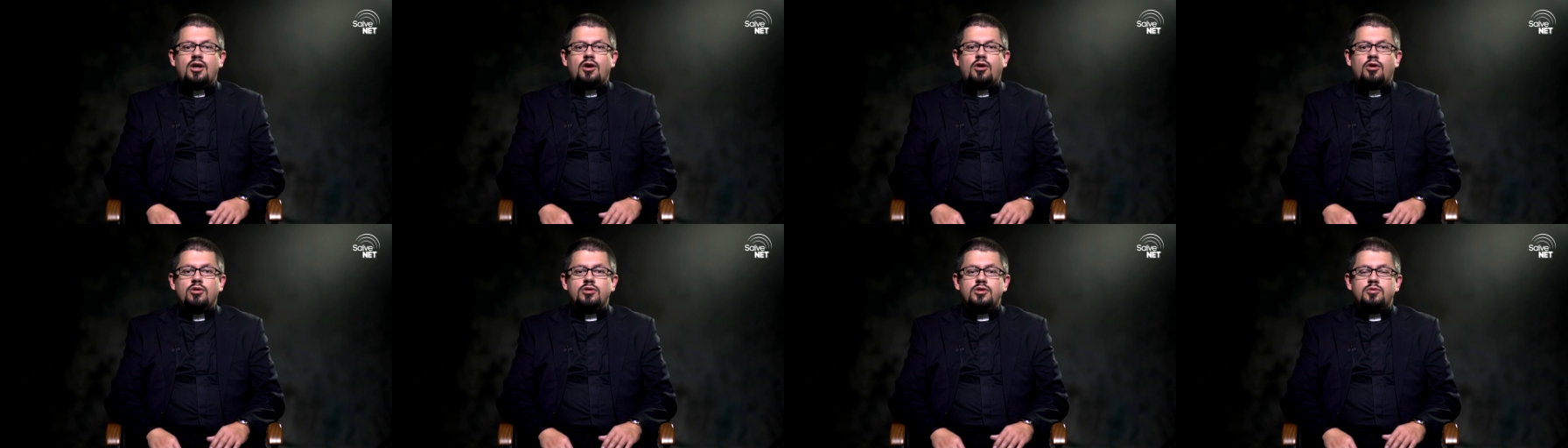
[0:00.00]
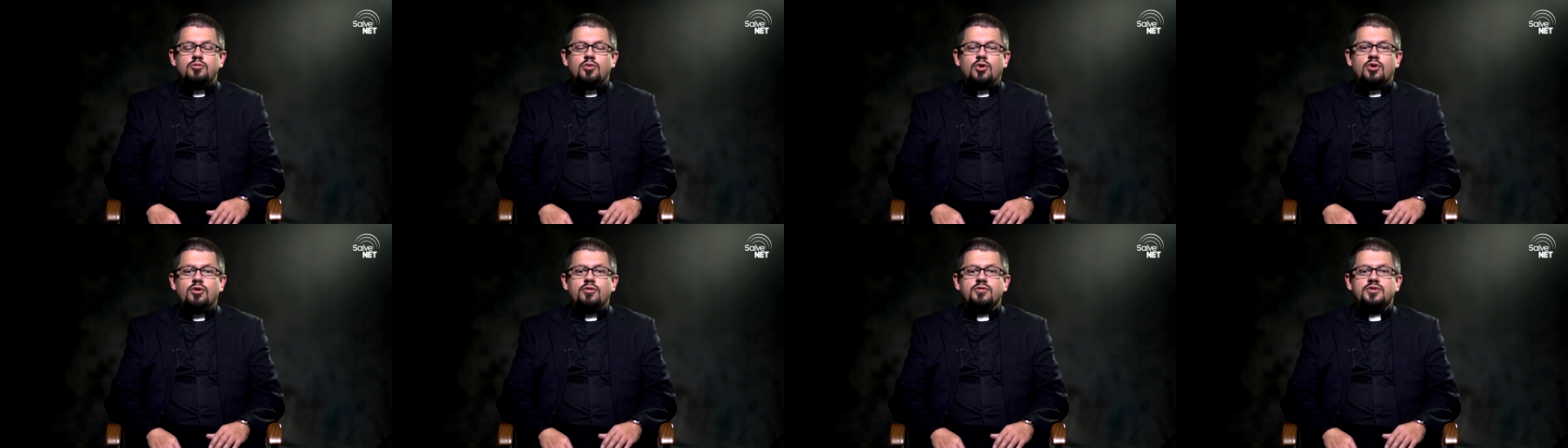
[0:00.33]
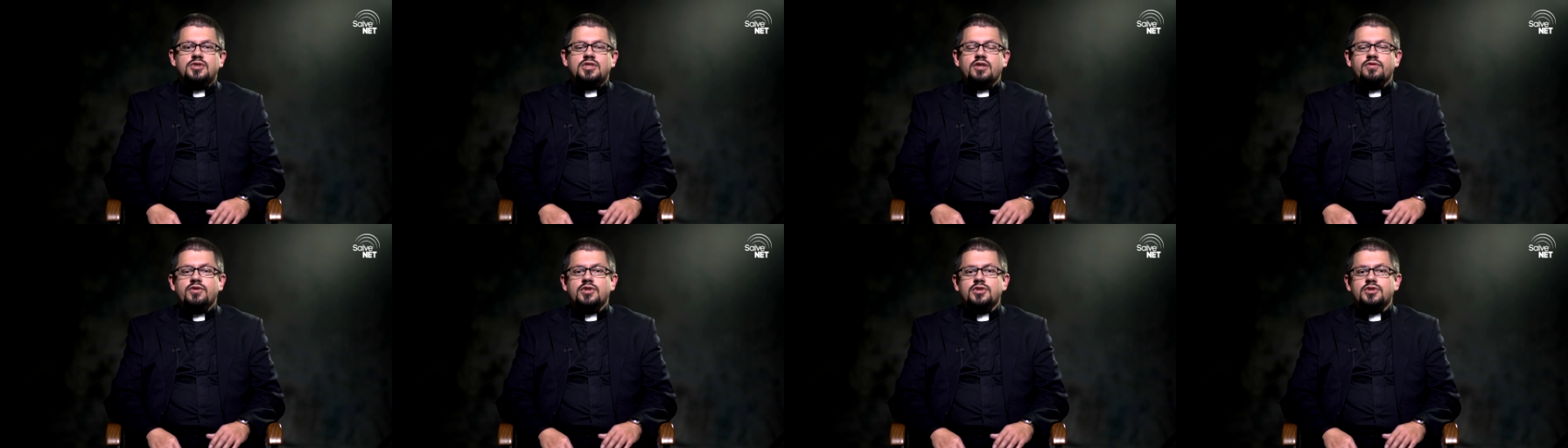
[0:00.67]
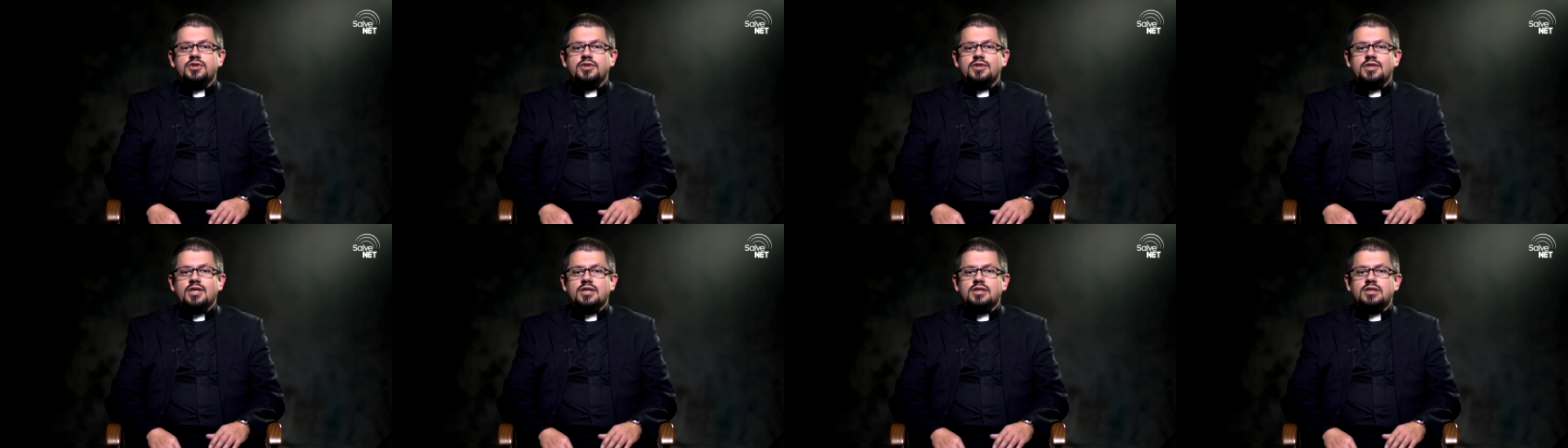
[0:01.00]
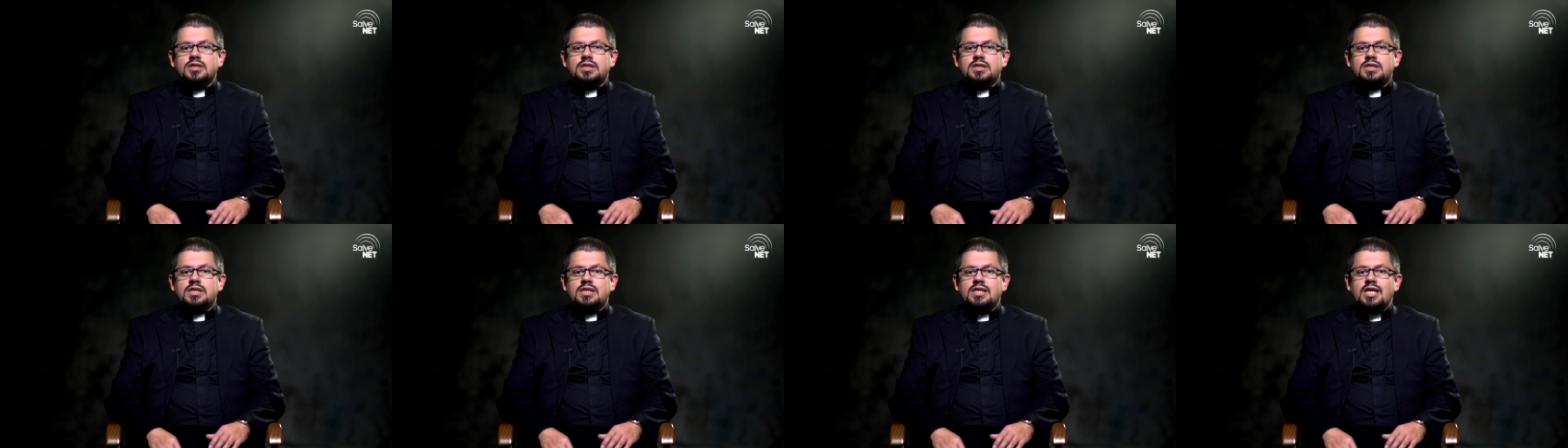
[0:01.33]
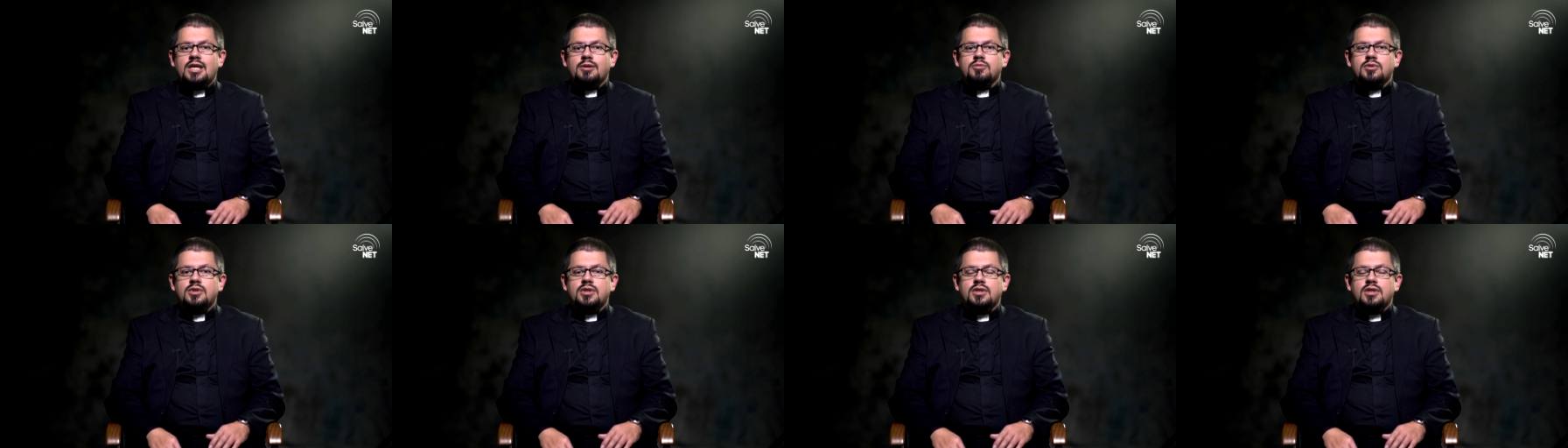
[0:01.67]
Oni mogą wstawiać się także za
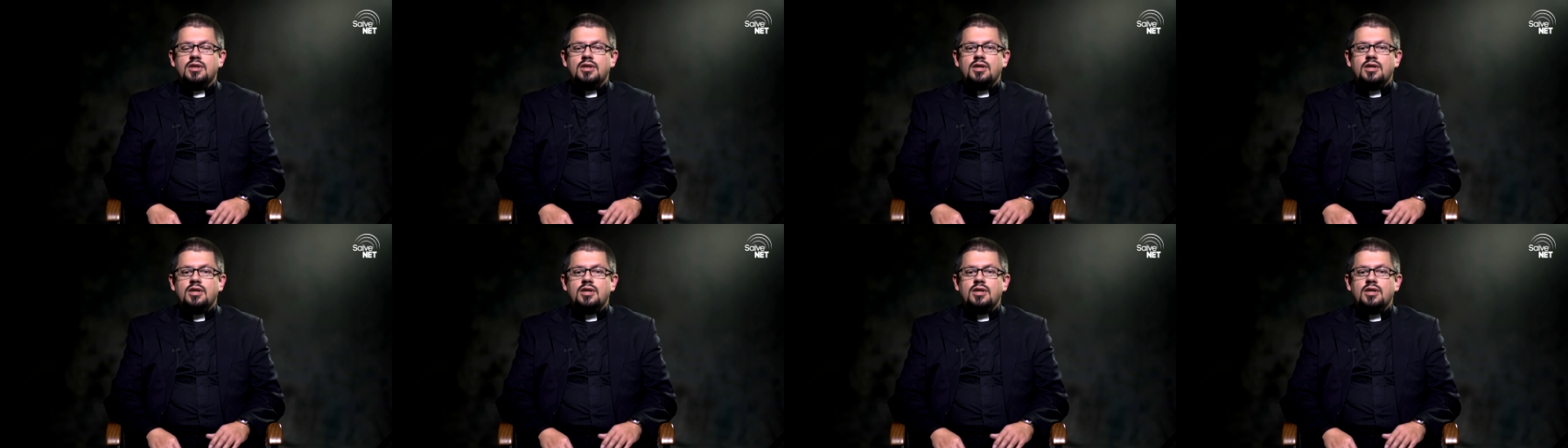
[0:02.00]
nami.